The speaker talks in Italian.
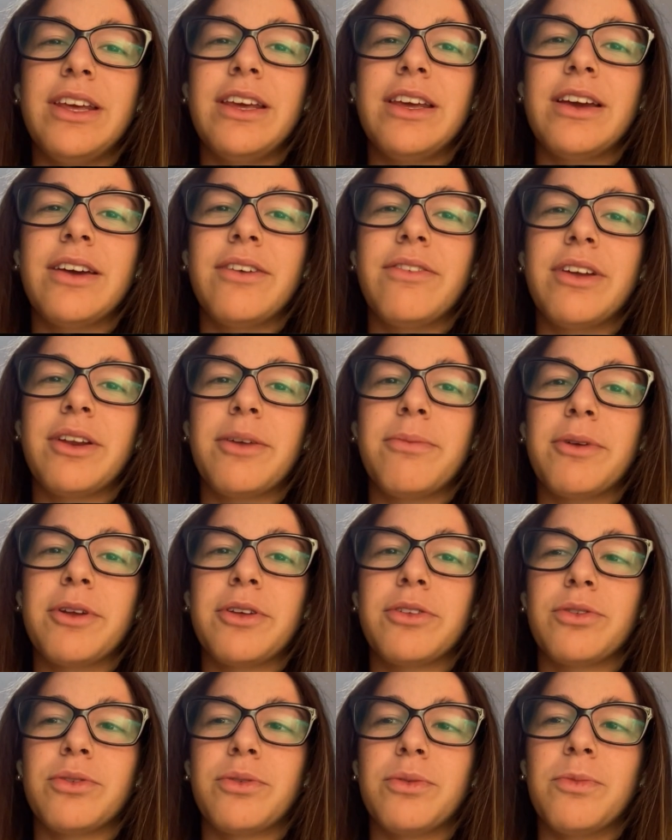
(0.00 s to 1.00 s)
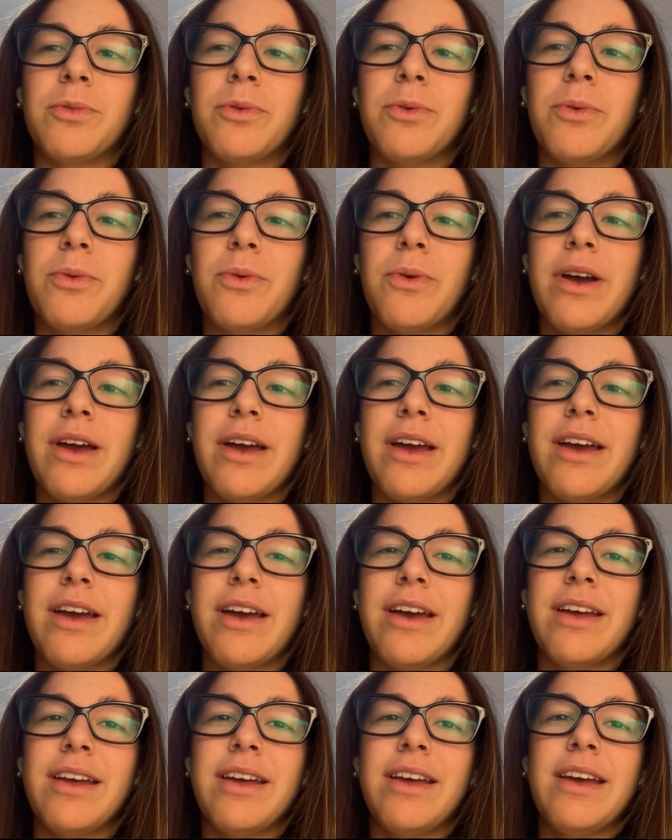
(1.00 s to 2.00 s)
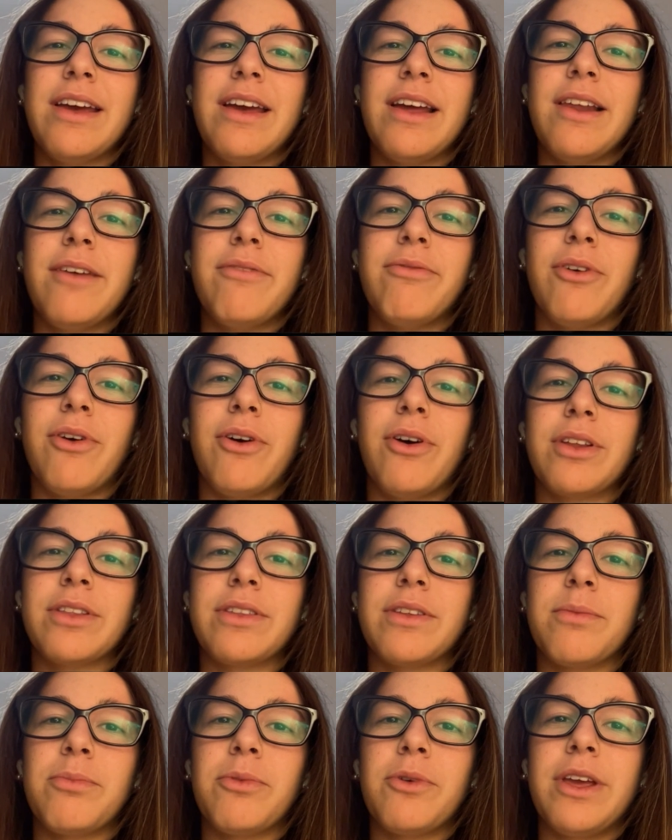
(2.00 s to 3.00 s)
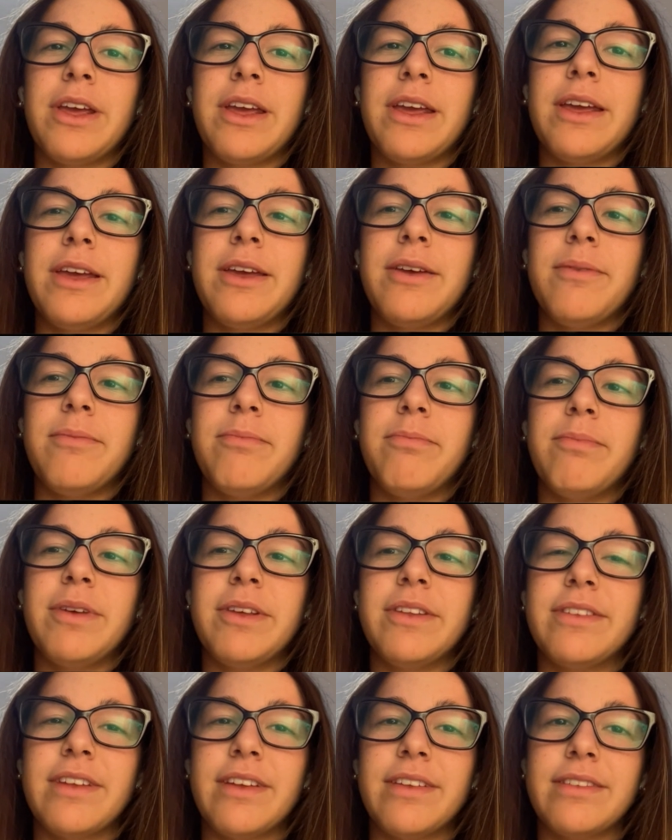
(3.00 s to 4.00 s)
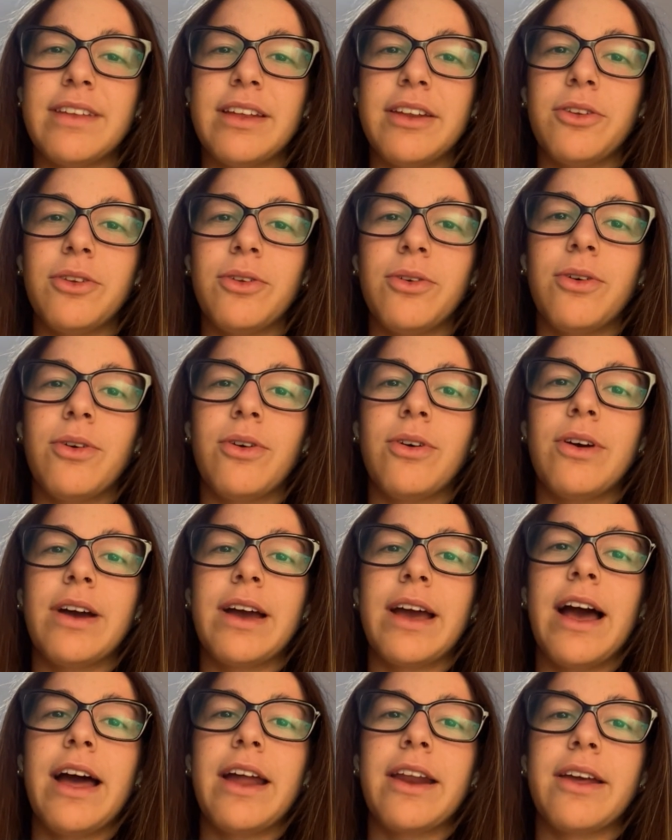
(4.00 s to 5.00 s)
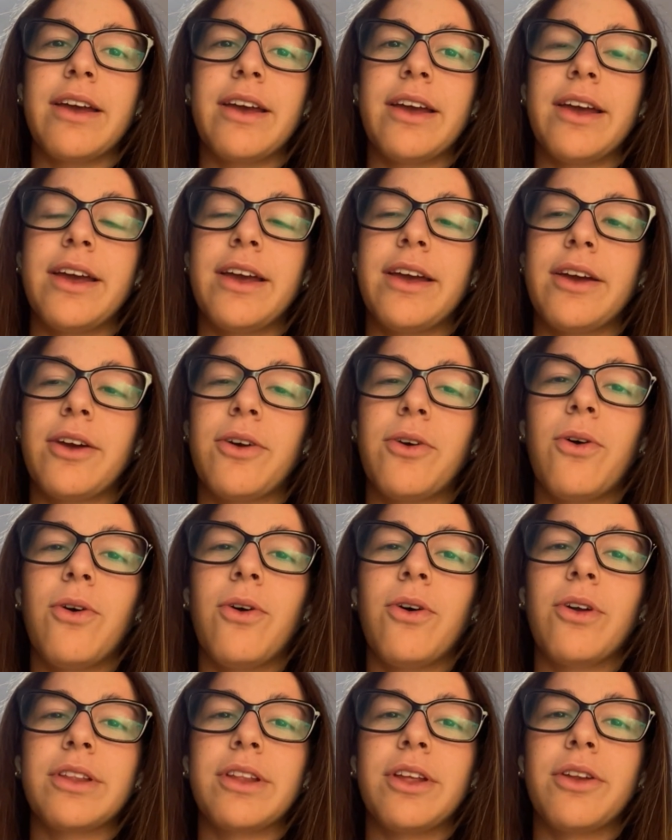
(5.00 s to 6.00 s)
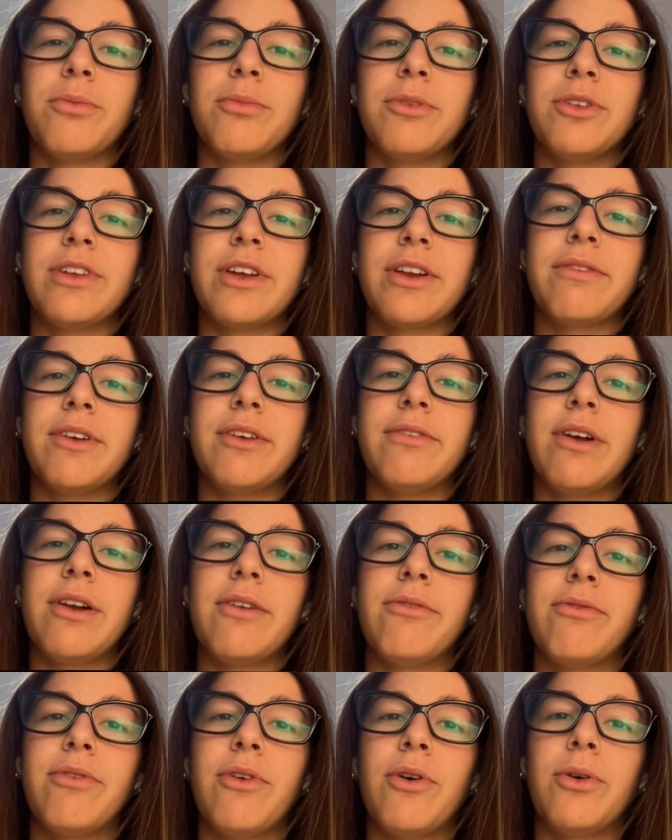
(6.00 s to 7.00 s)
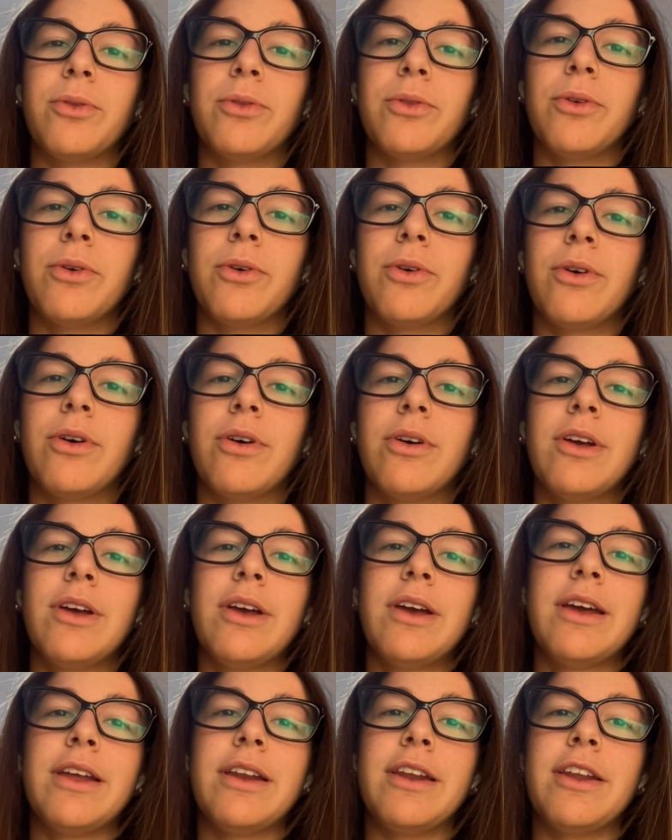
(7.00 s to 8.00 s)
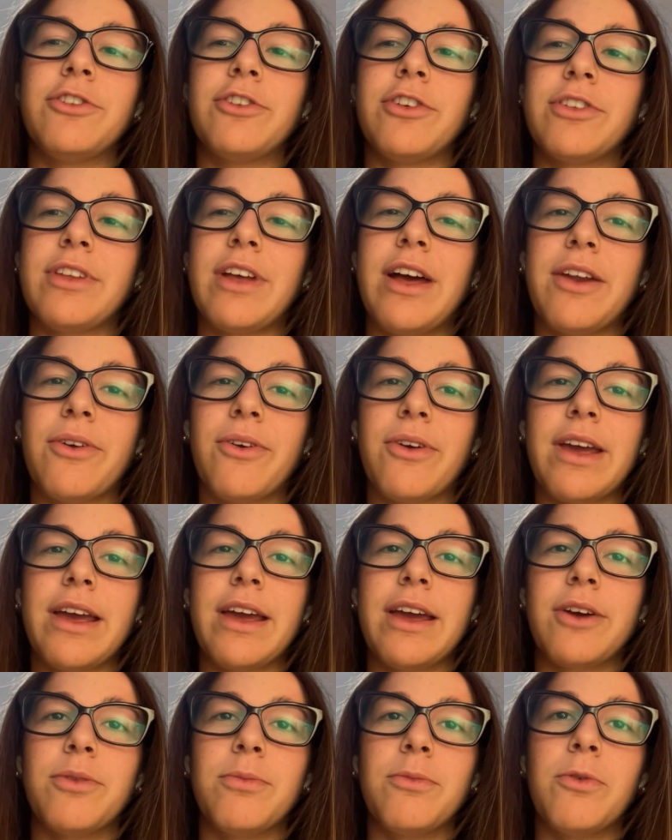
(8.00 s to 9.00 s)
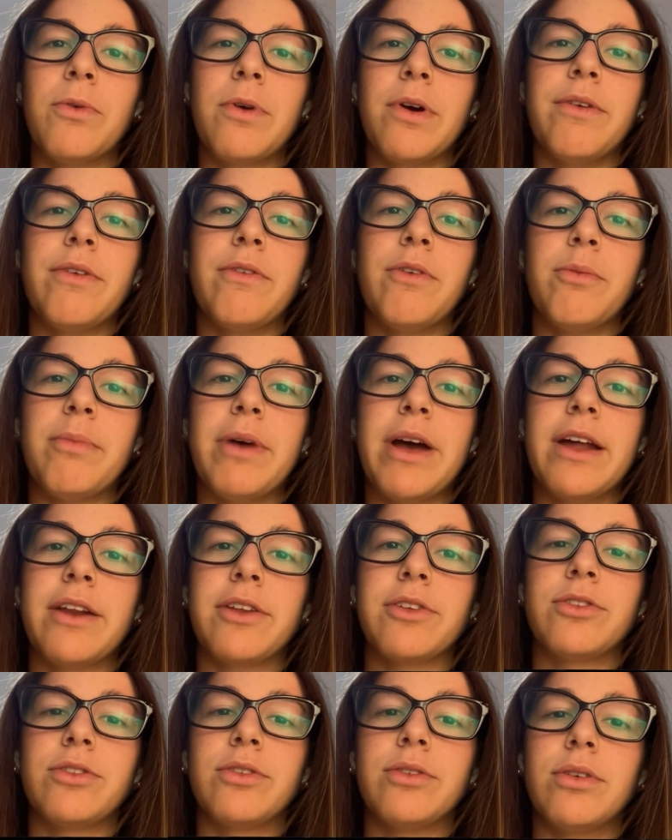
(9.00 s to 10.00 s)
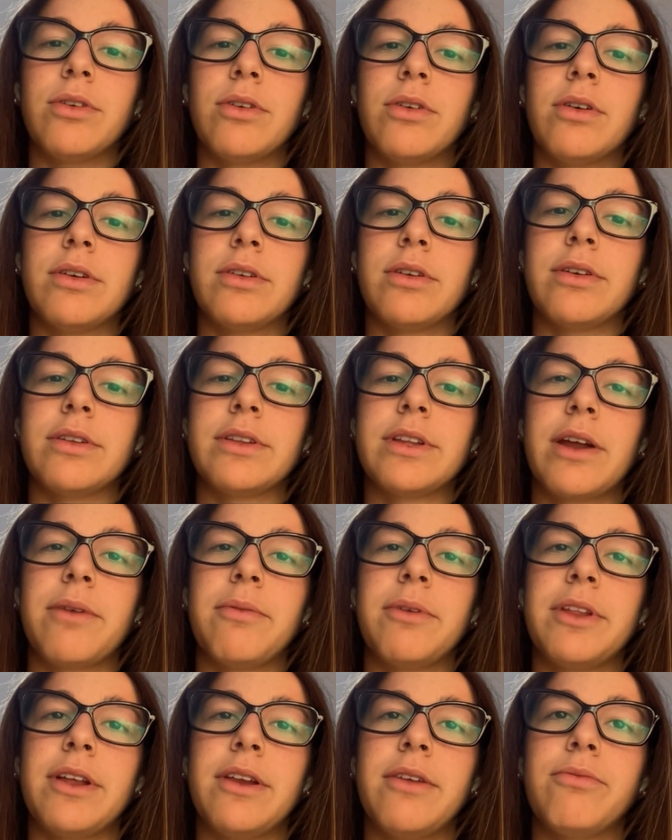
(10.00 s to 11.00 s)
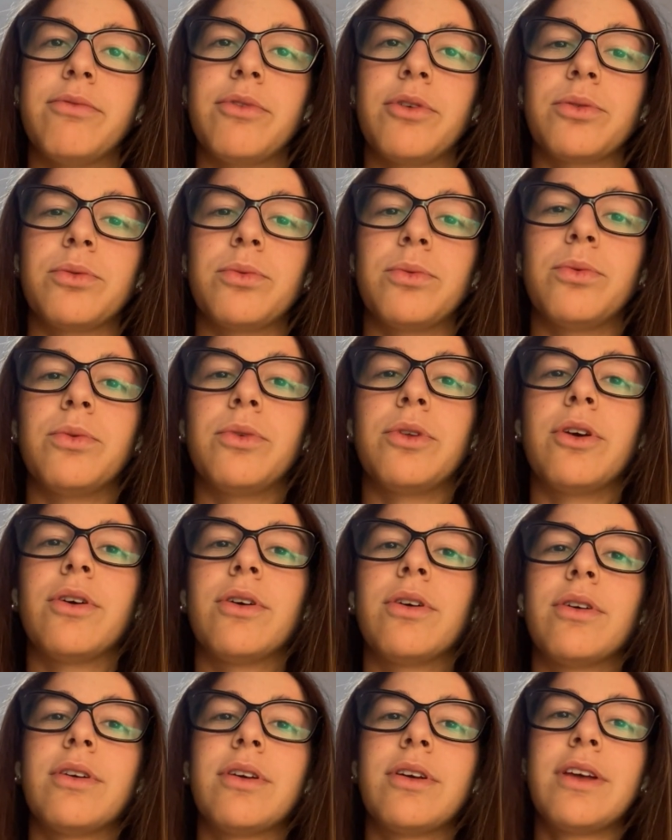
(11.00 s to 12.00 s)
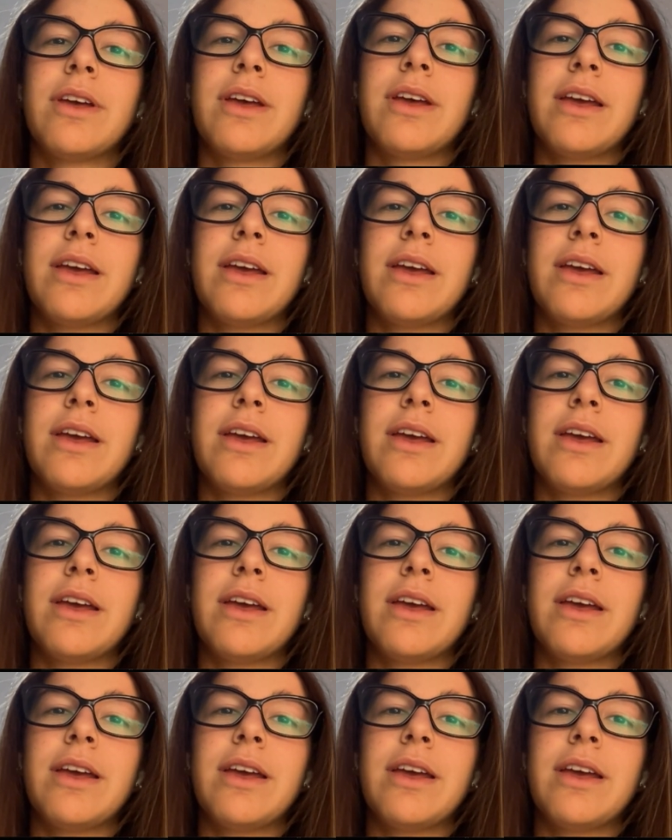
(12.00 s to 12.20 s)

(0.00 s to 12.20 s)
di aver ripreso comunque le forze, poi in pista essendo gare corte non mi serviva il fondo uh-huh. necessario che comunque avevo perso tramite l'infortunio